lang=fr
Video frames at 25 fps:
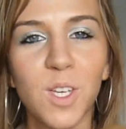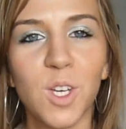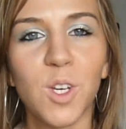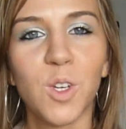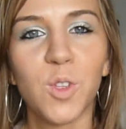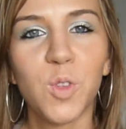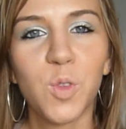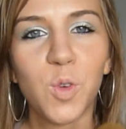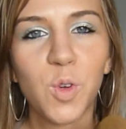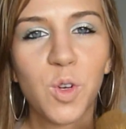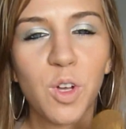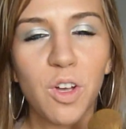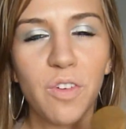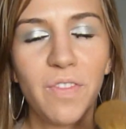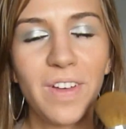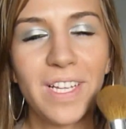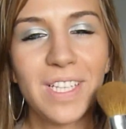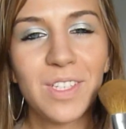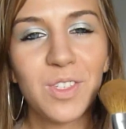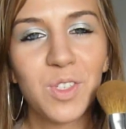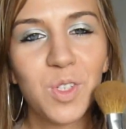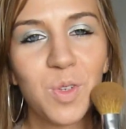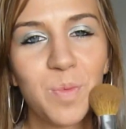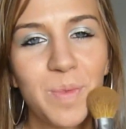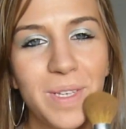Donc en
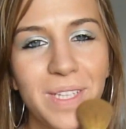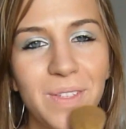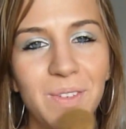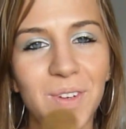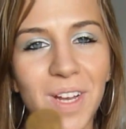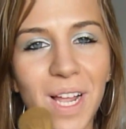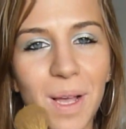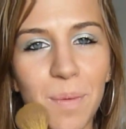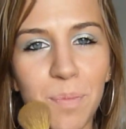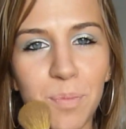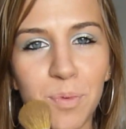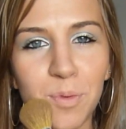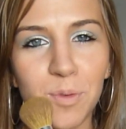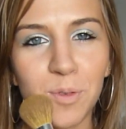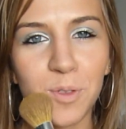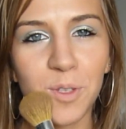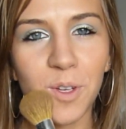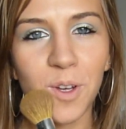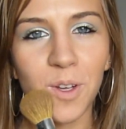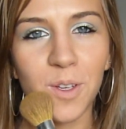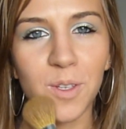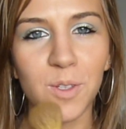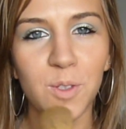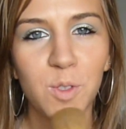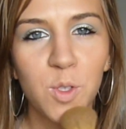fait je mets de la
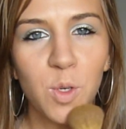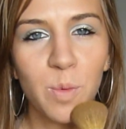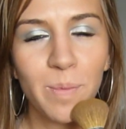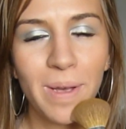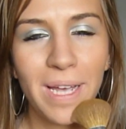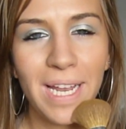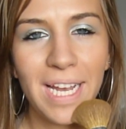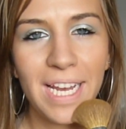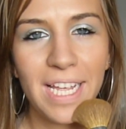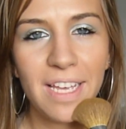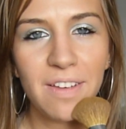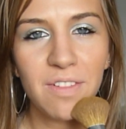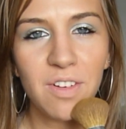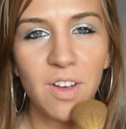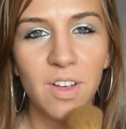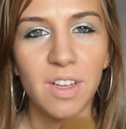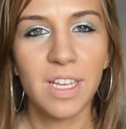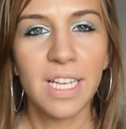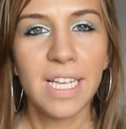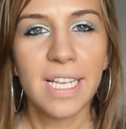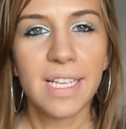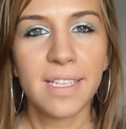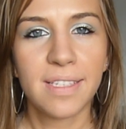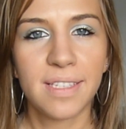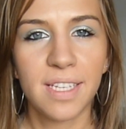poudre sur ma lèvre,
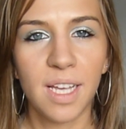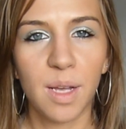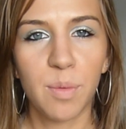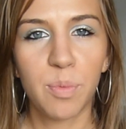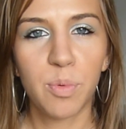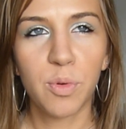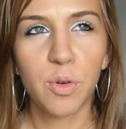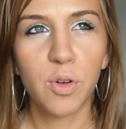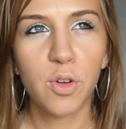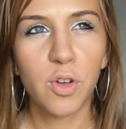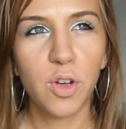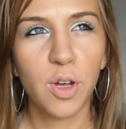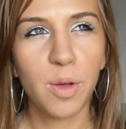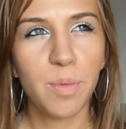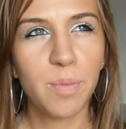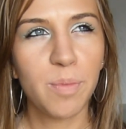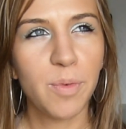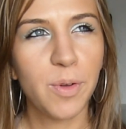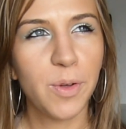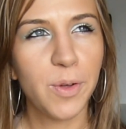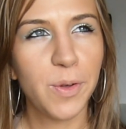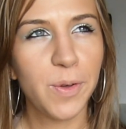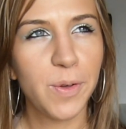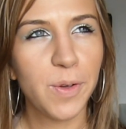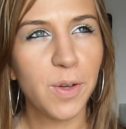c'est un peu comme,
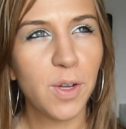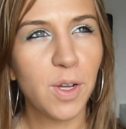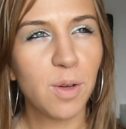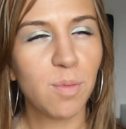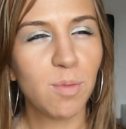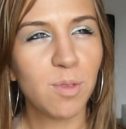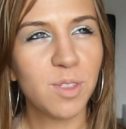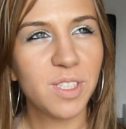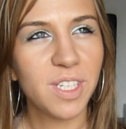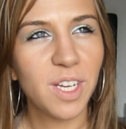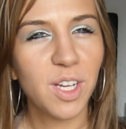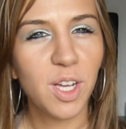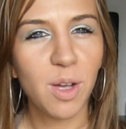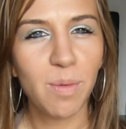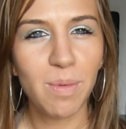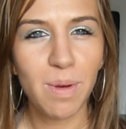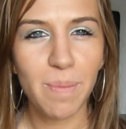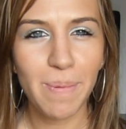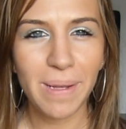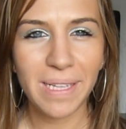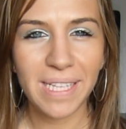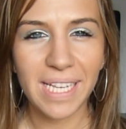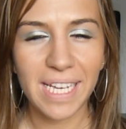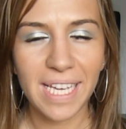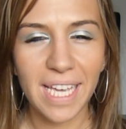euh, comment dire, comme les
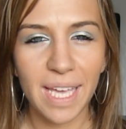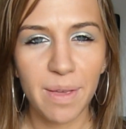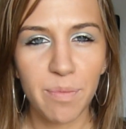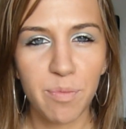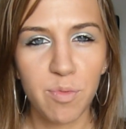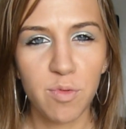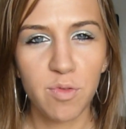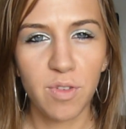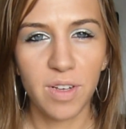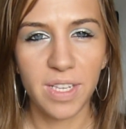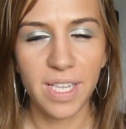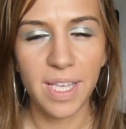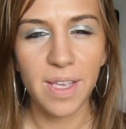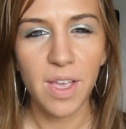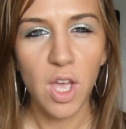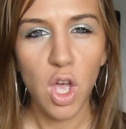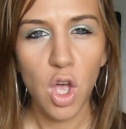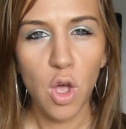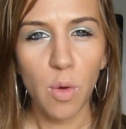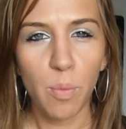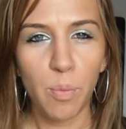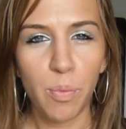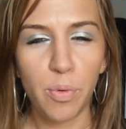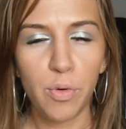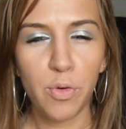pâtes à crêpes, vous voyez,
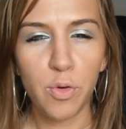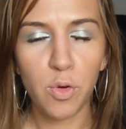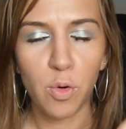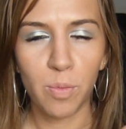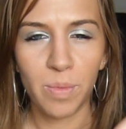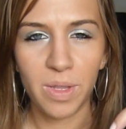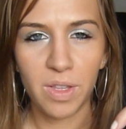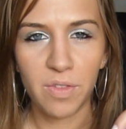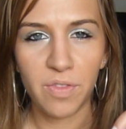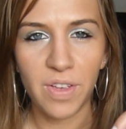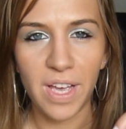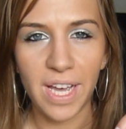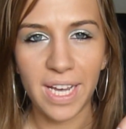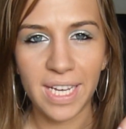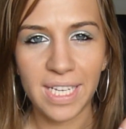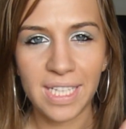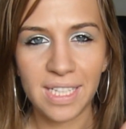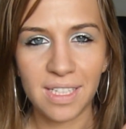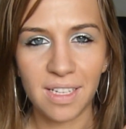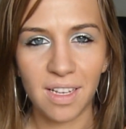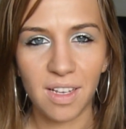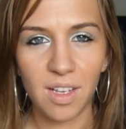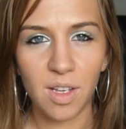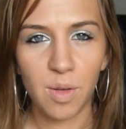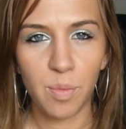plus on met de
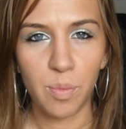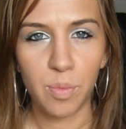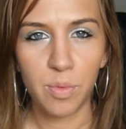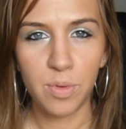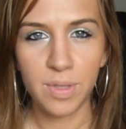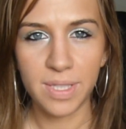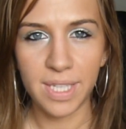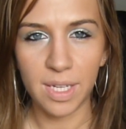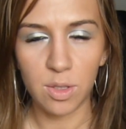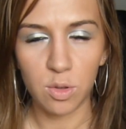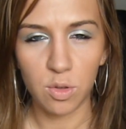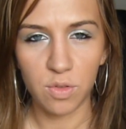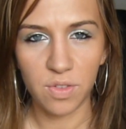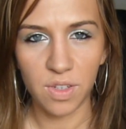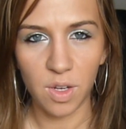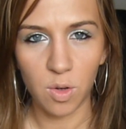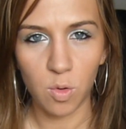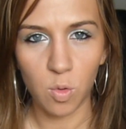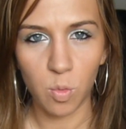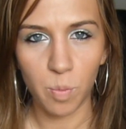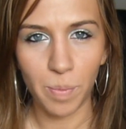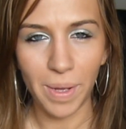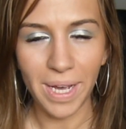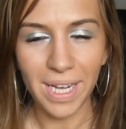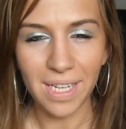farine, plus ça devient
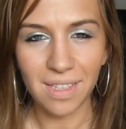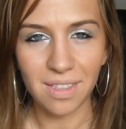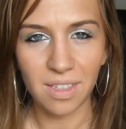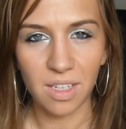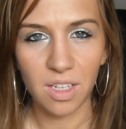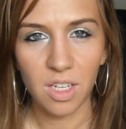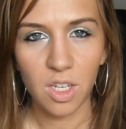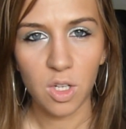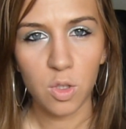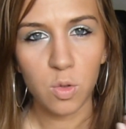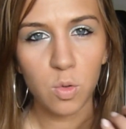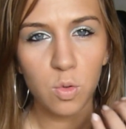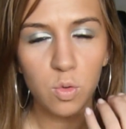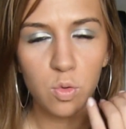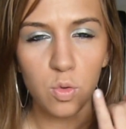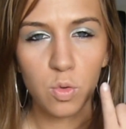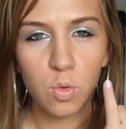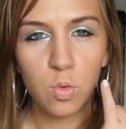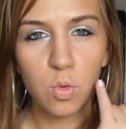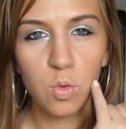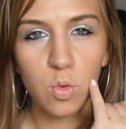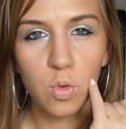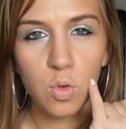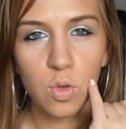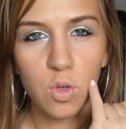compact. Donc du
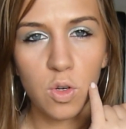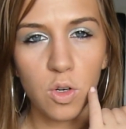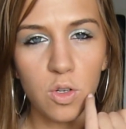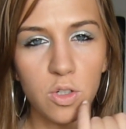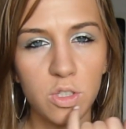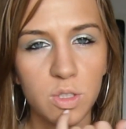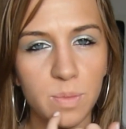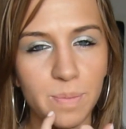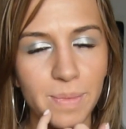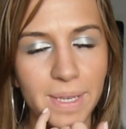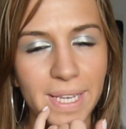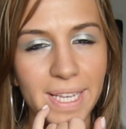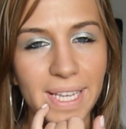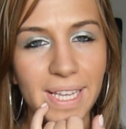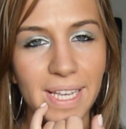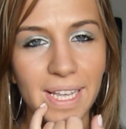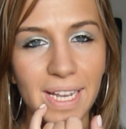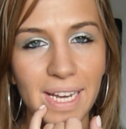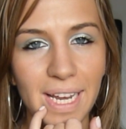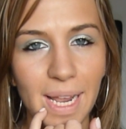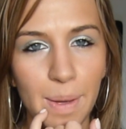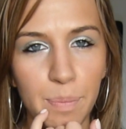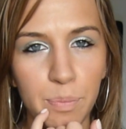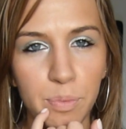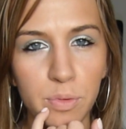coup quand je mets
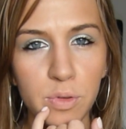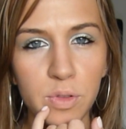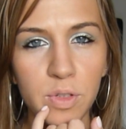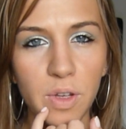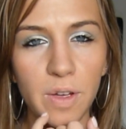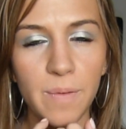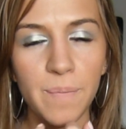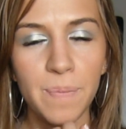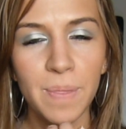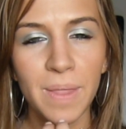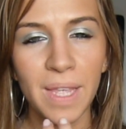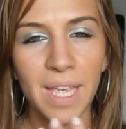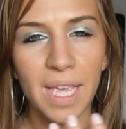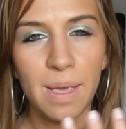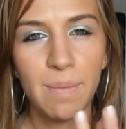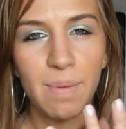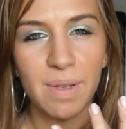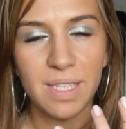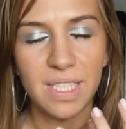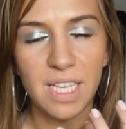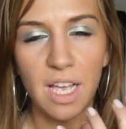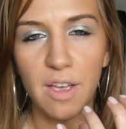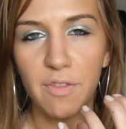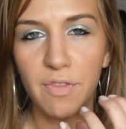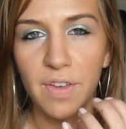la poudre, et eh
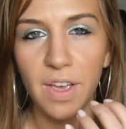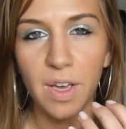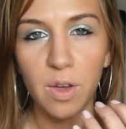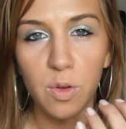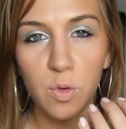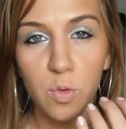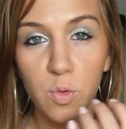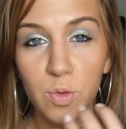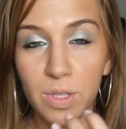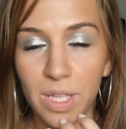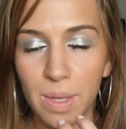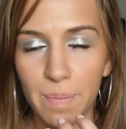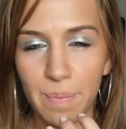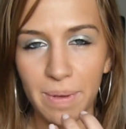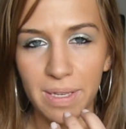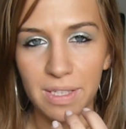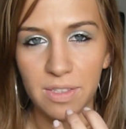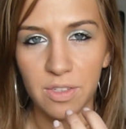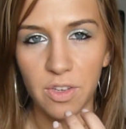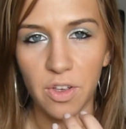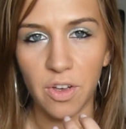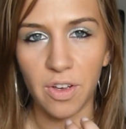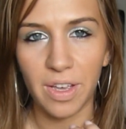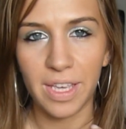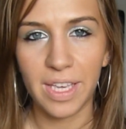ben, ça va faire une
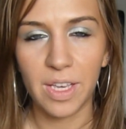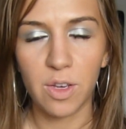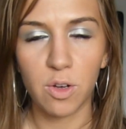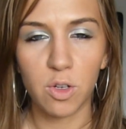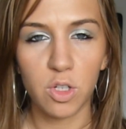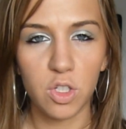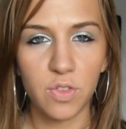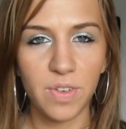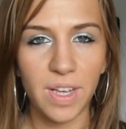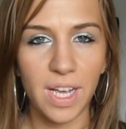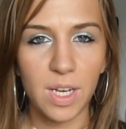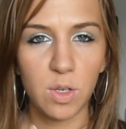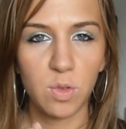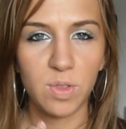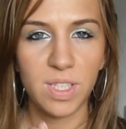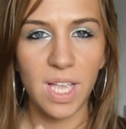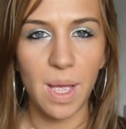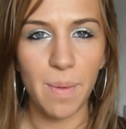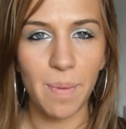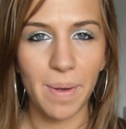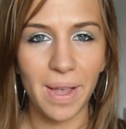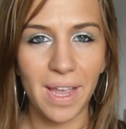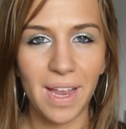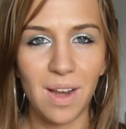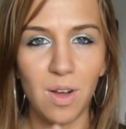épaisseur. Et quand je vais rajouter
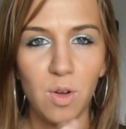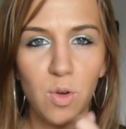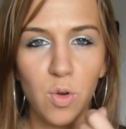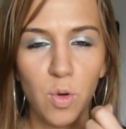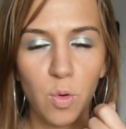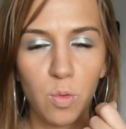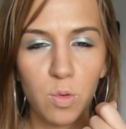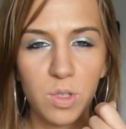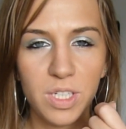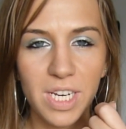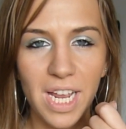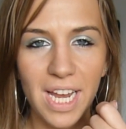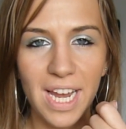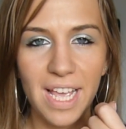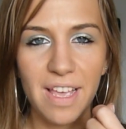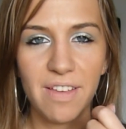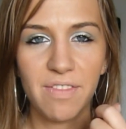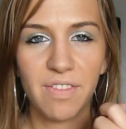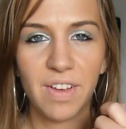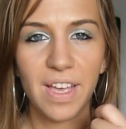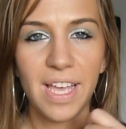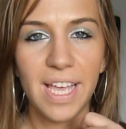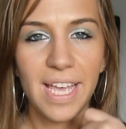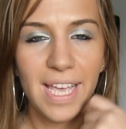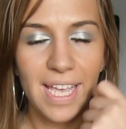après le rouge à
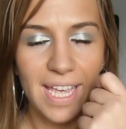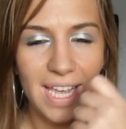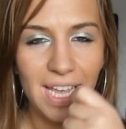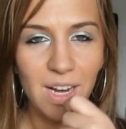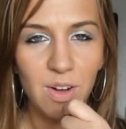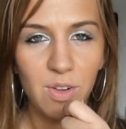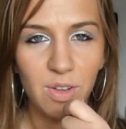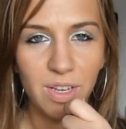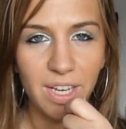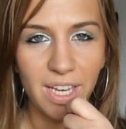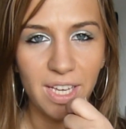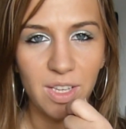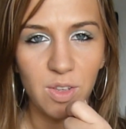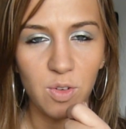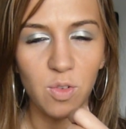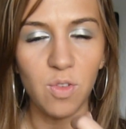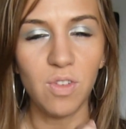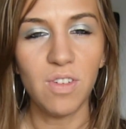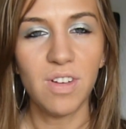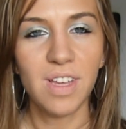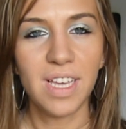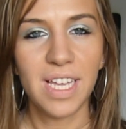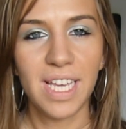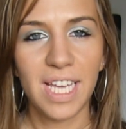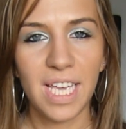lèvres et le crayon,
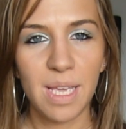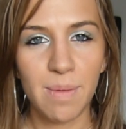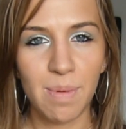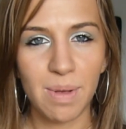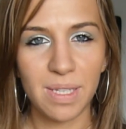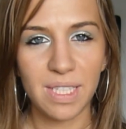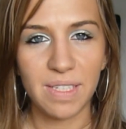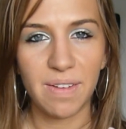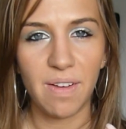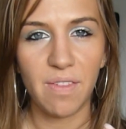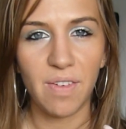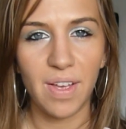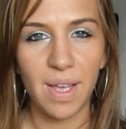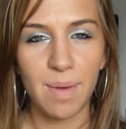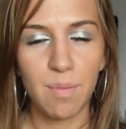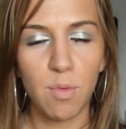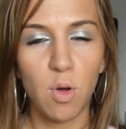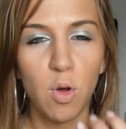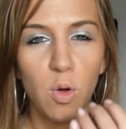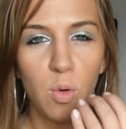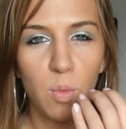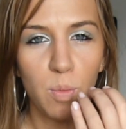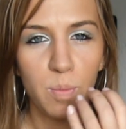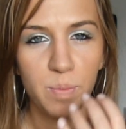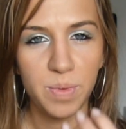et eh ben, ça va
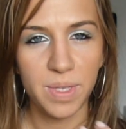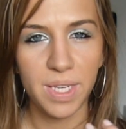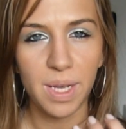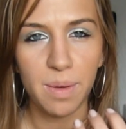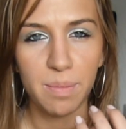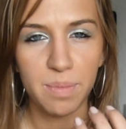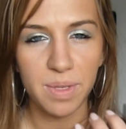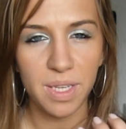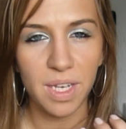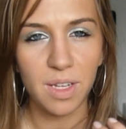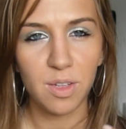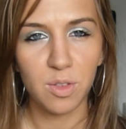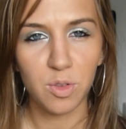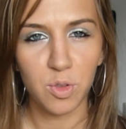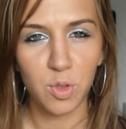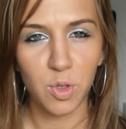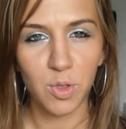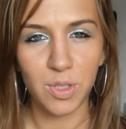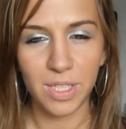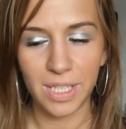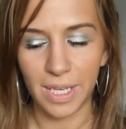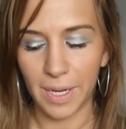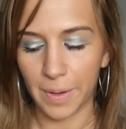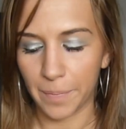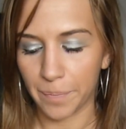vraiment bien bien
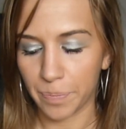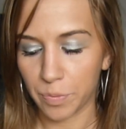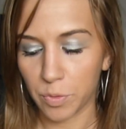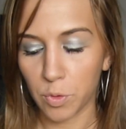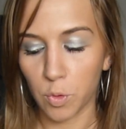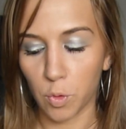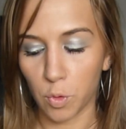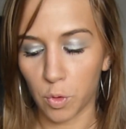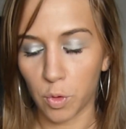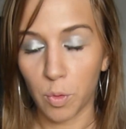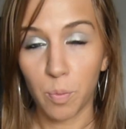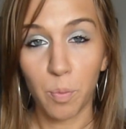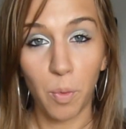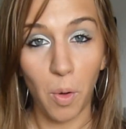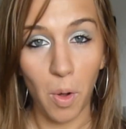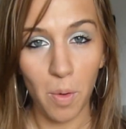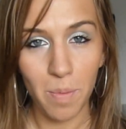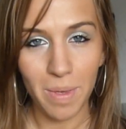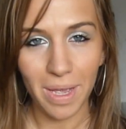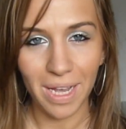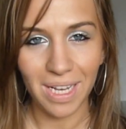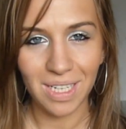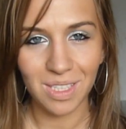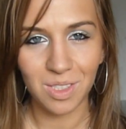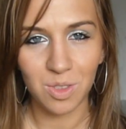tenir. Donc
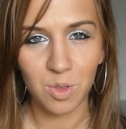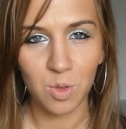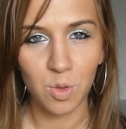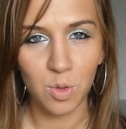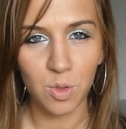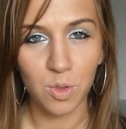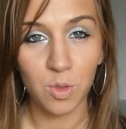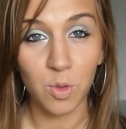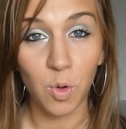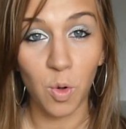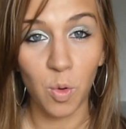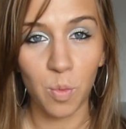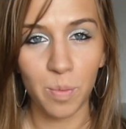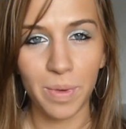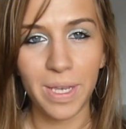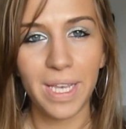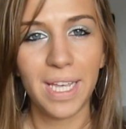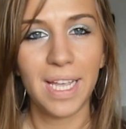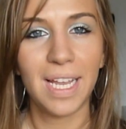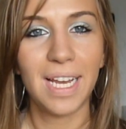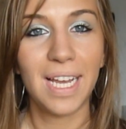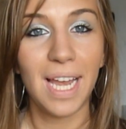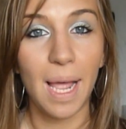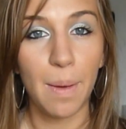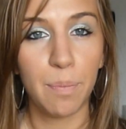première astuce, on
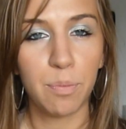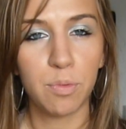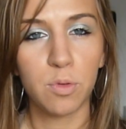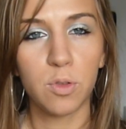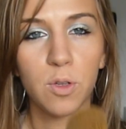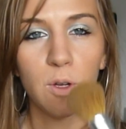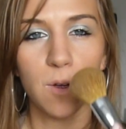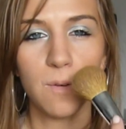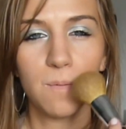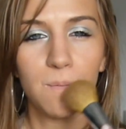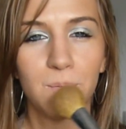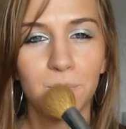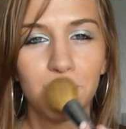met la poudre.